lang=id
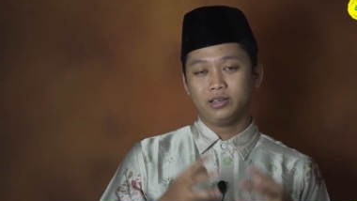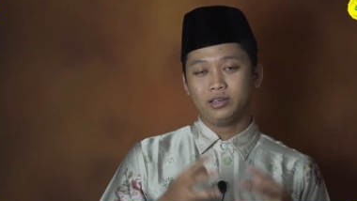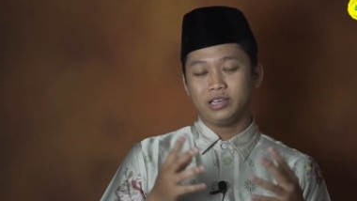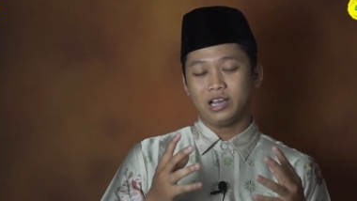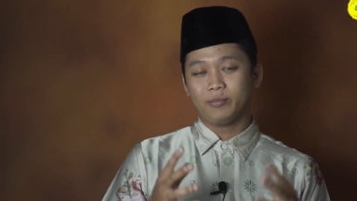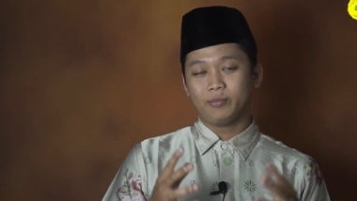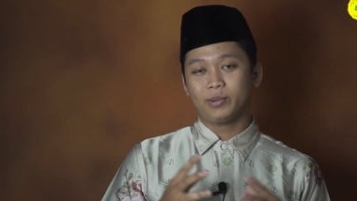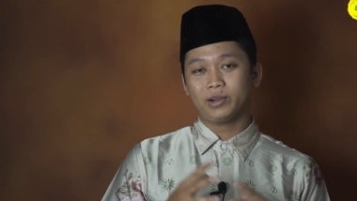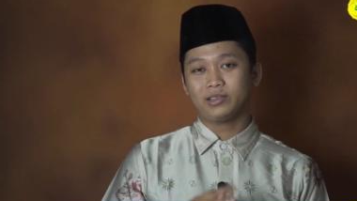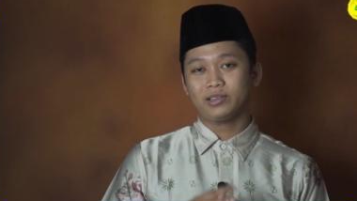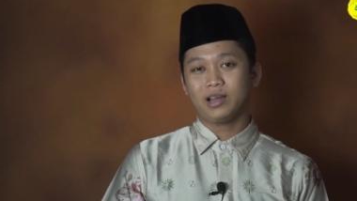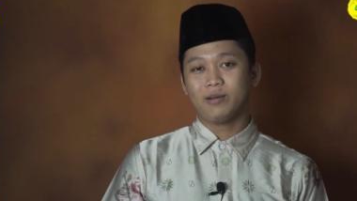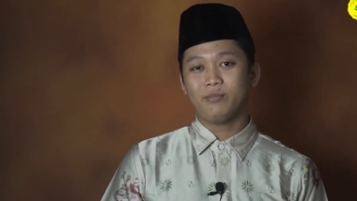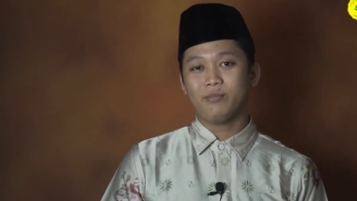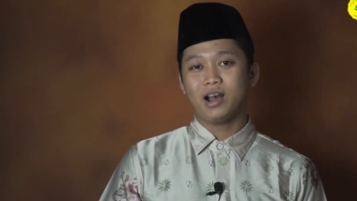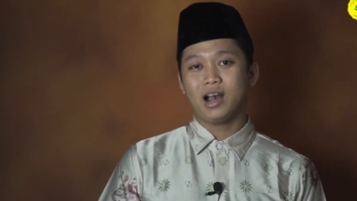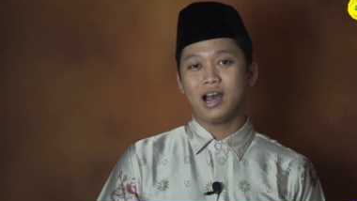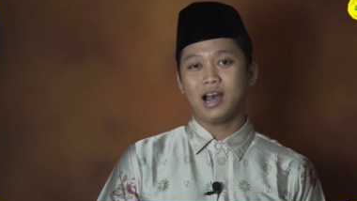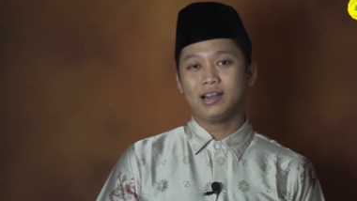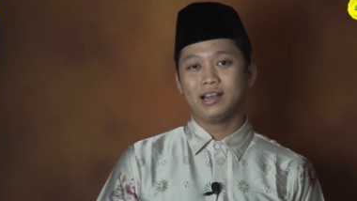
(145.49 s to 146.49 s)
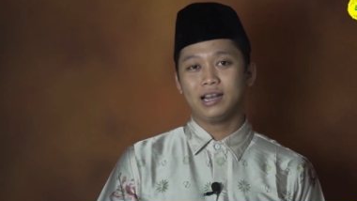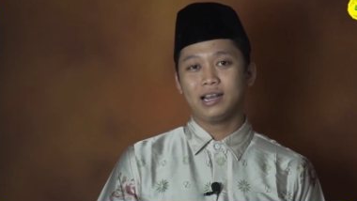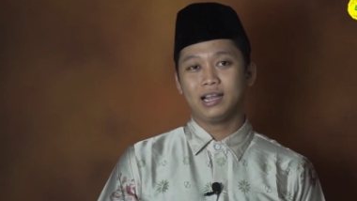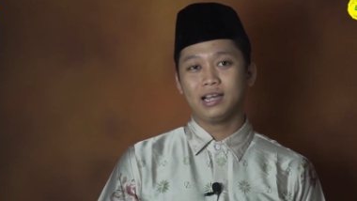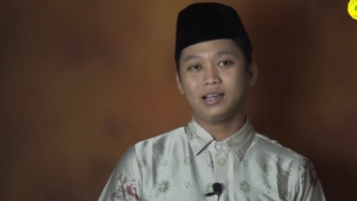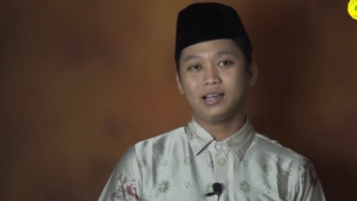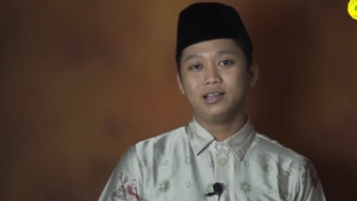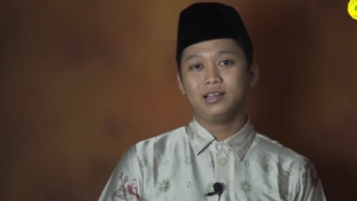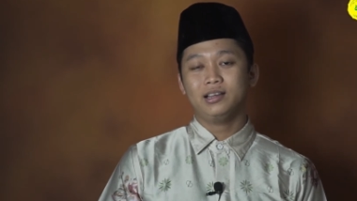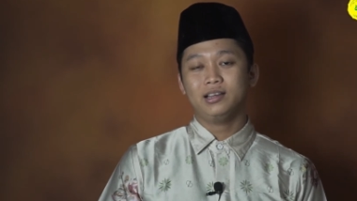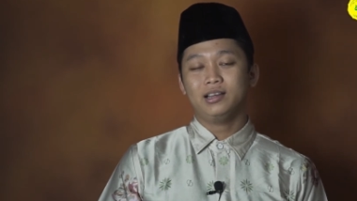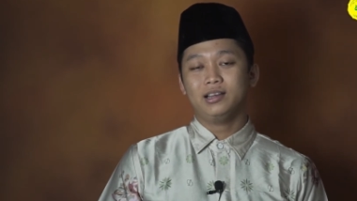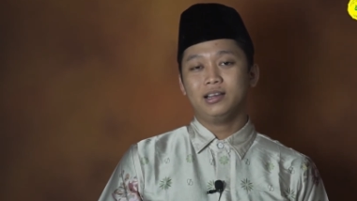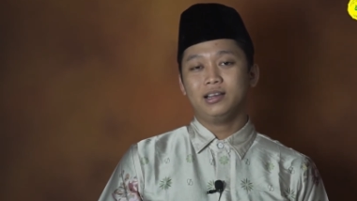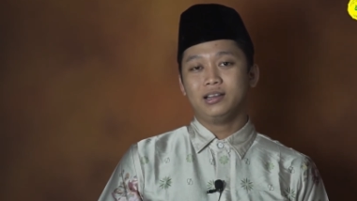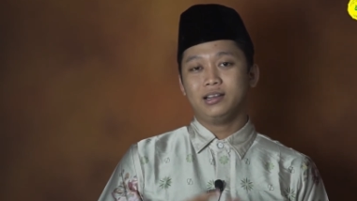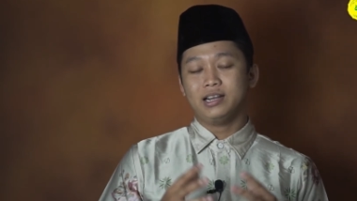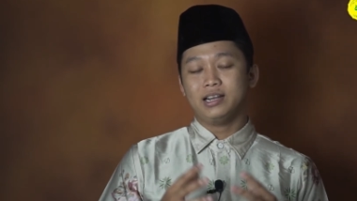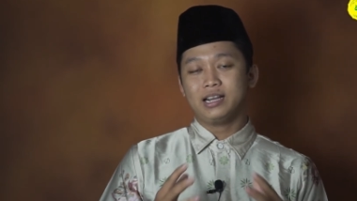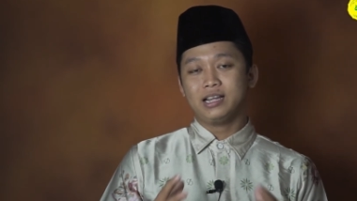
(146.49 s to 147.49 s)
yang pertama adalah
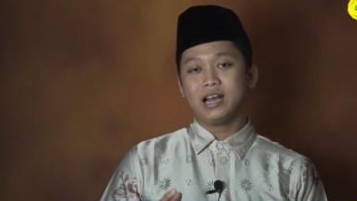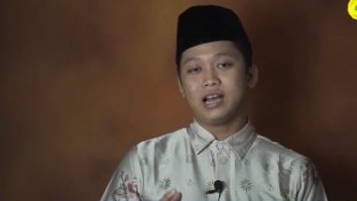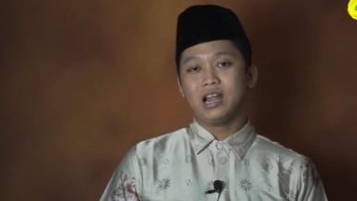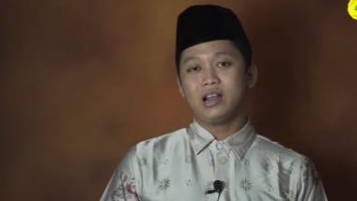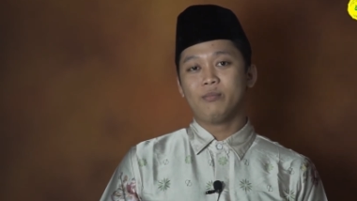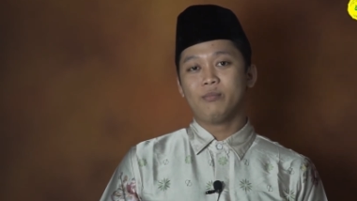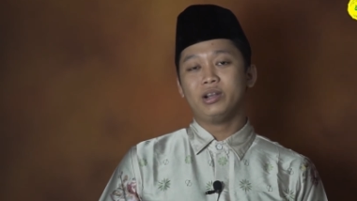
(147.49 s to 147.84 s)
dengan